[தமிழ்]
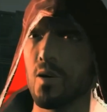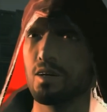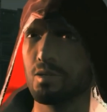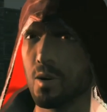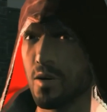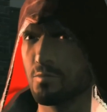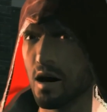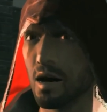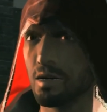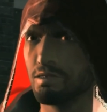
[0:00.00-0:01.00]
கடன் வாங்கின
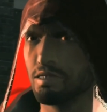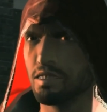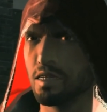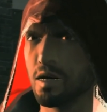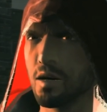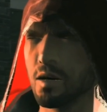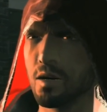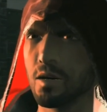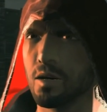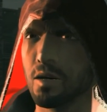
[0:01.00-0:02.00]
ஒரு விவசாயி
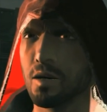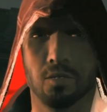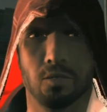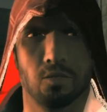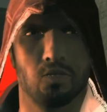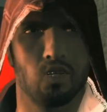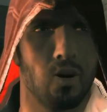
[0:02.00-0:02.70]
அதை